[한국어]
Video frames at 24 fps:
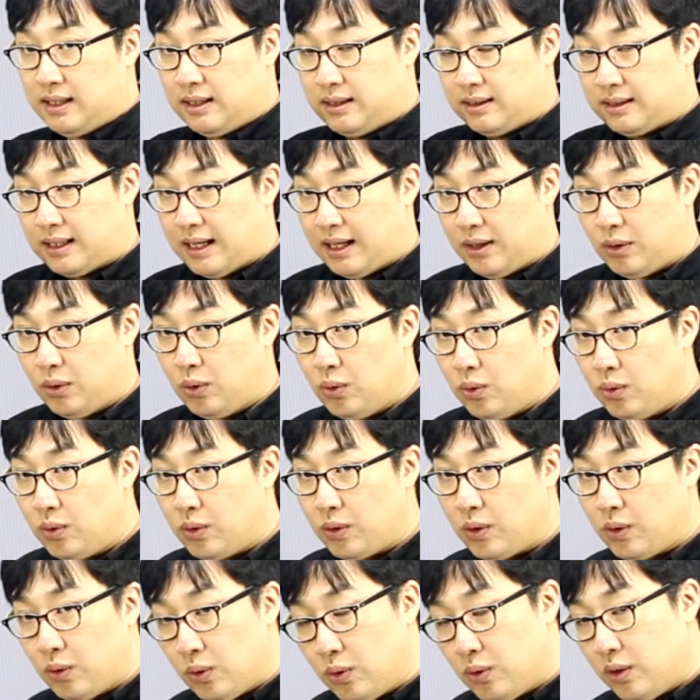자, 요,
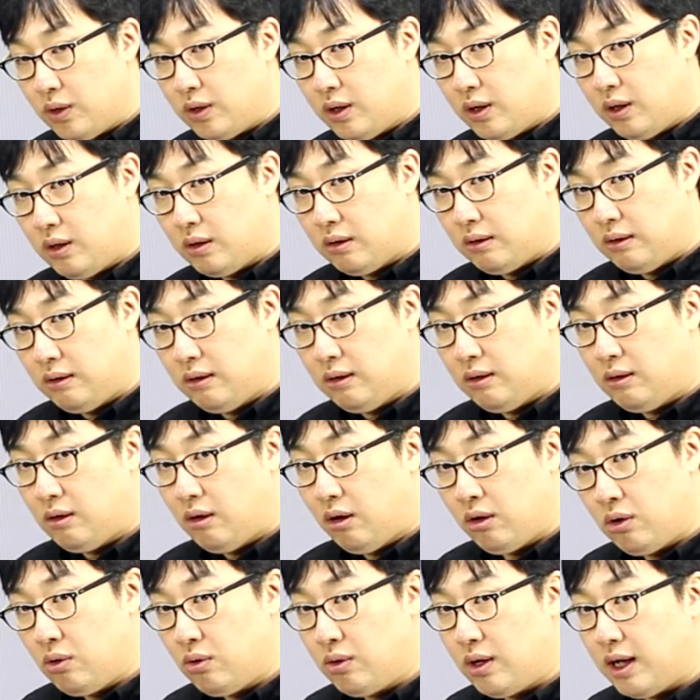요거요. 어,
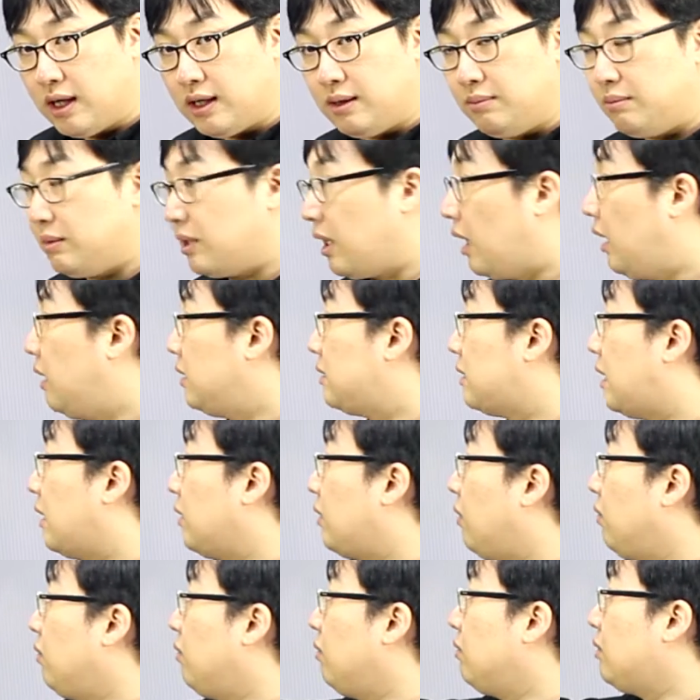어려운 거 아닙니다. 자,
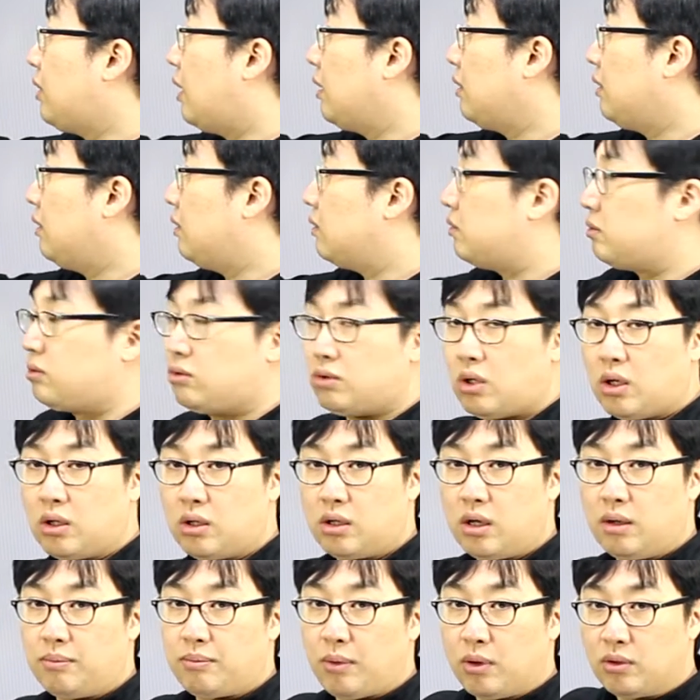형용사는
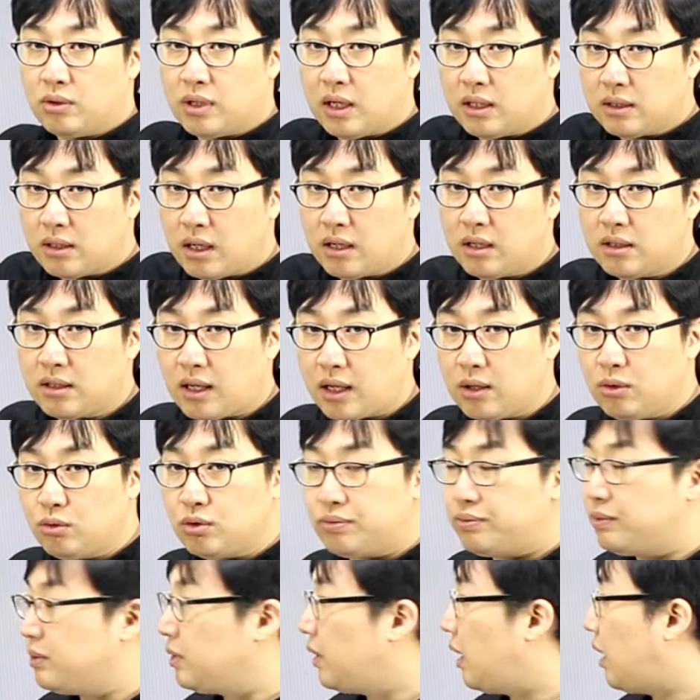자기가 명사를 따라다니고
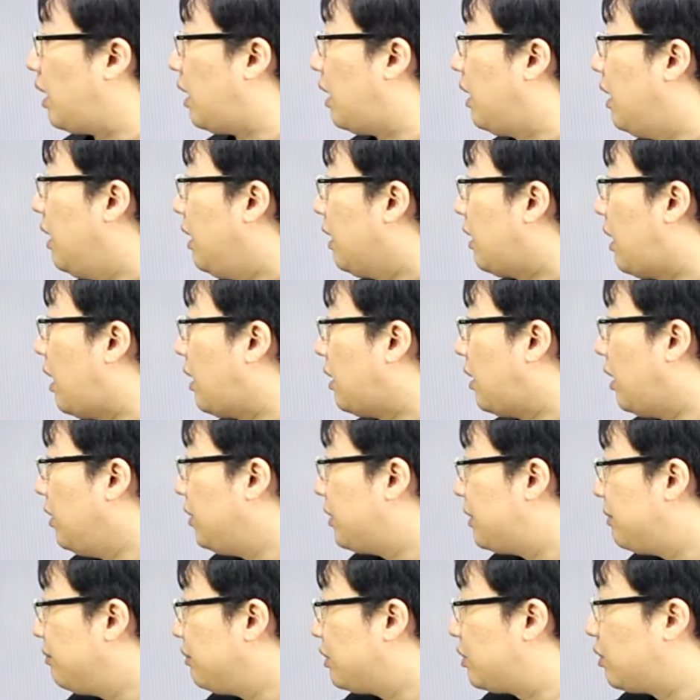싶은데 가까이
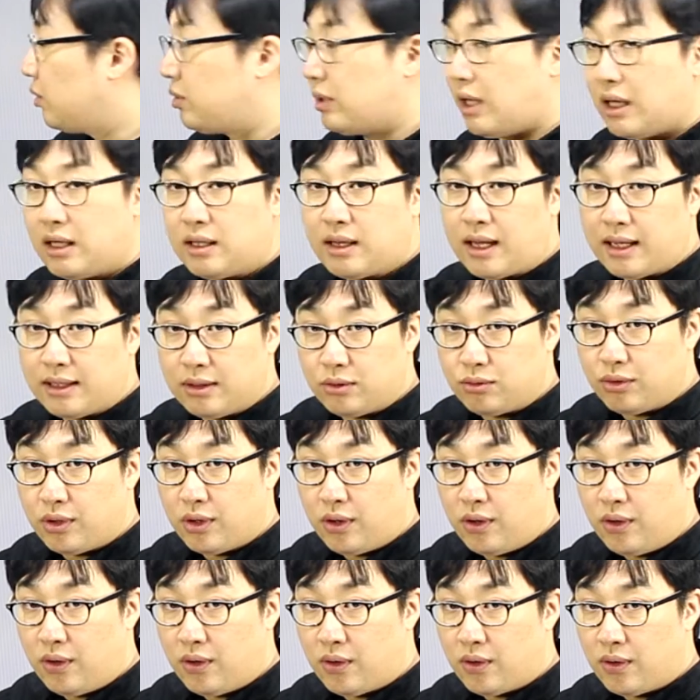있으면 그거
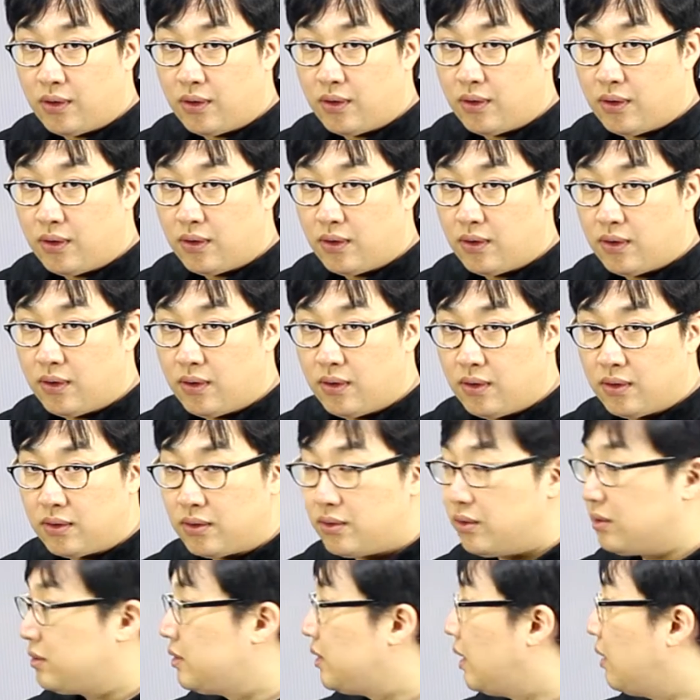따라다니고요.
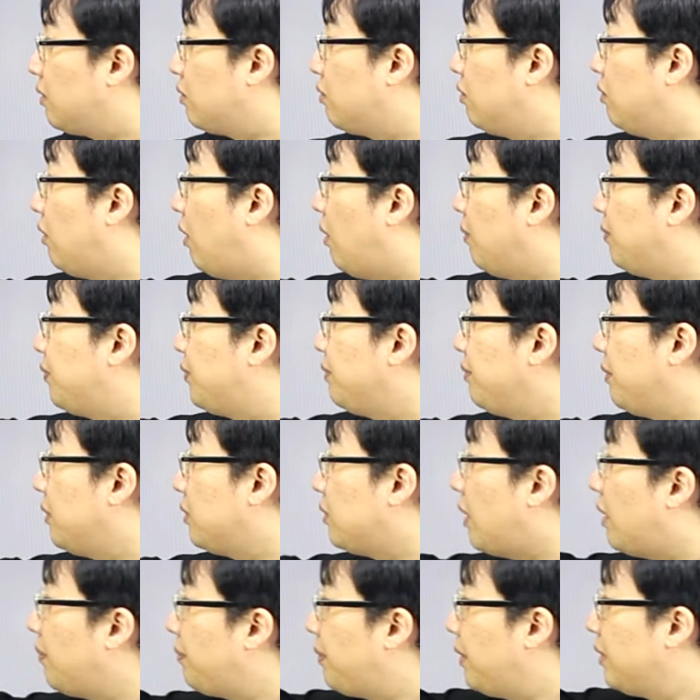그렇지 않고 없으면
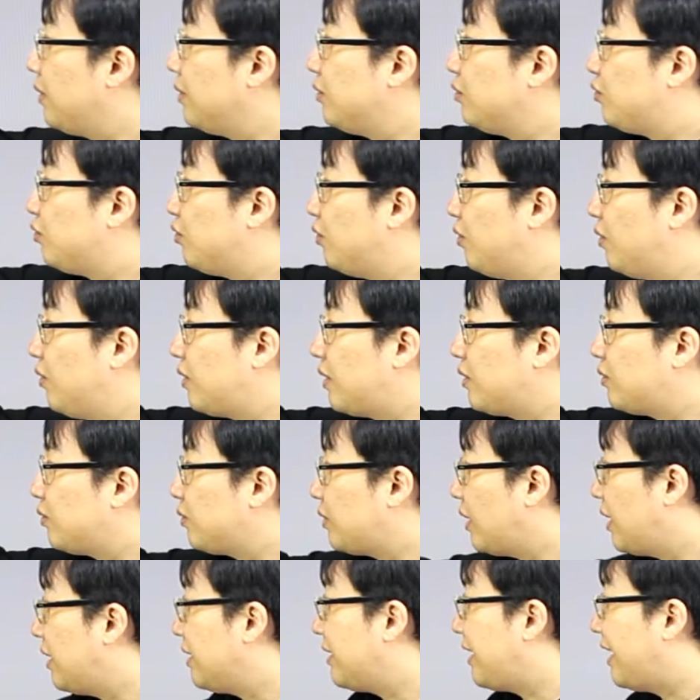앞에 있는 주어라도
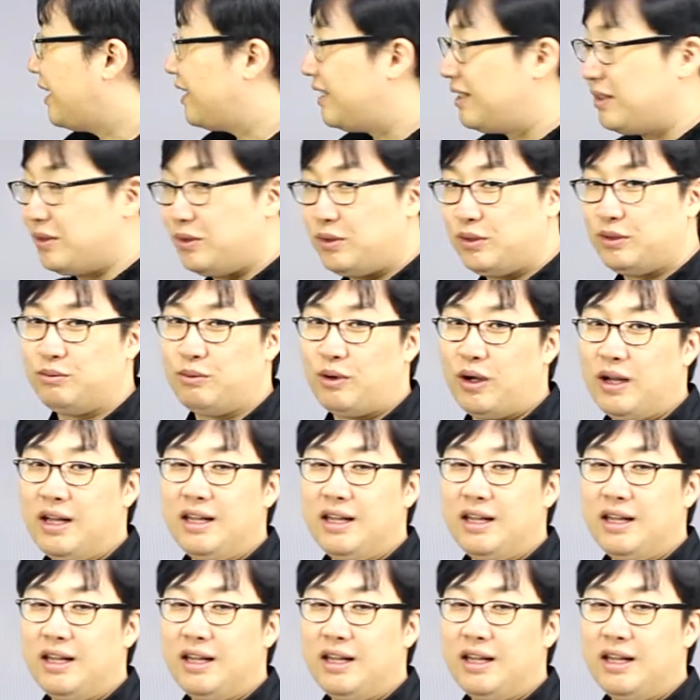따라다니는 거지 뭐.